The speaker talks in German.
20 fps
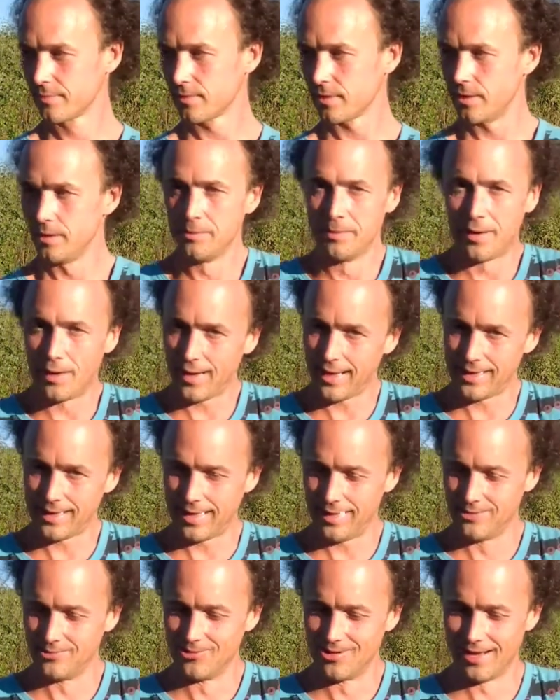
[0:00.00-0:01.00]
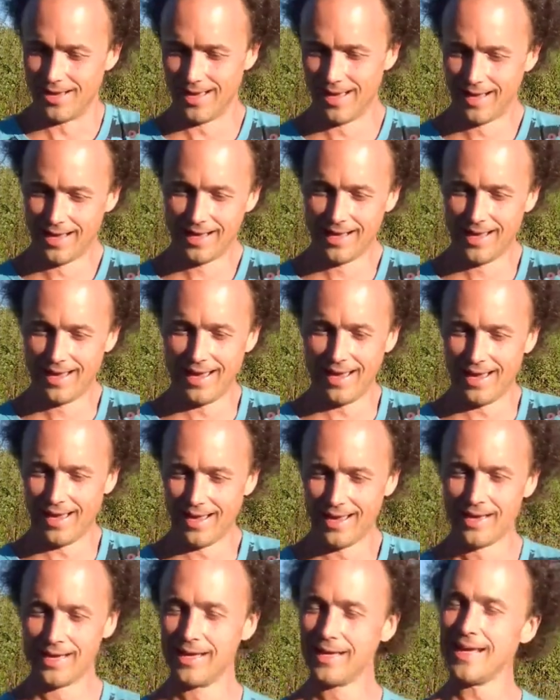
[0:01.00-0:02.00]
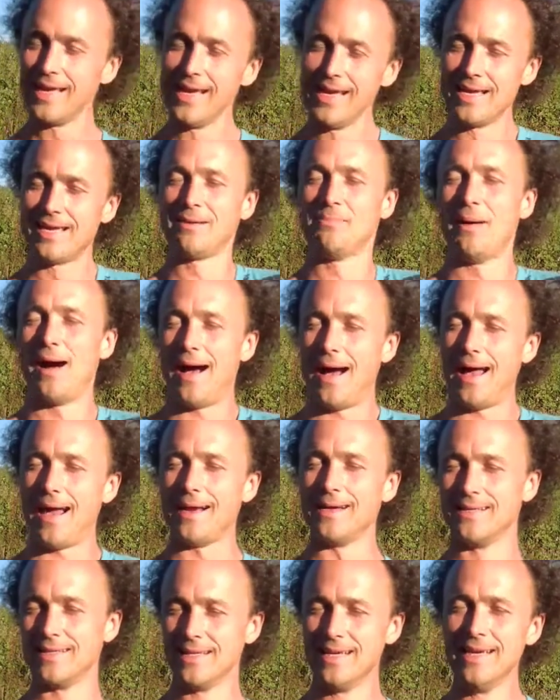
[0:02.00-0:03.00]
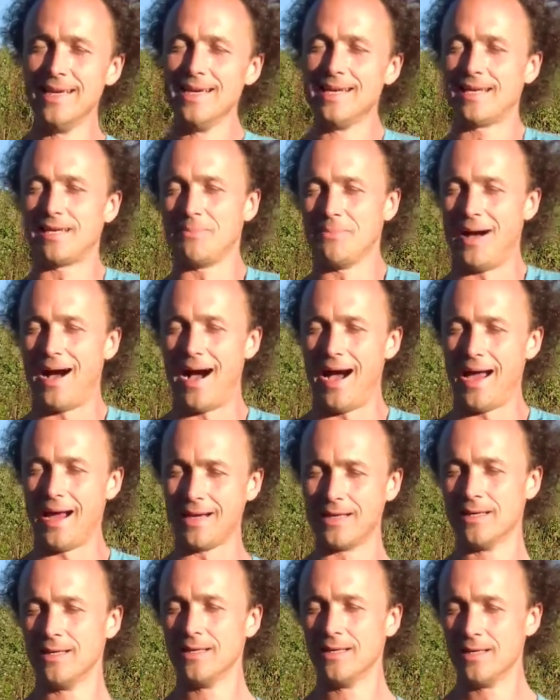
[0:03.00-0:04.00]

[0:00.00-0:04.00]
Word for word: Ich mein ja nur, ich mein, ich mein,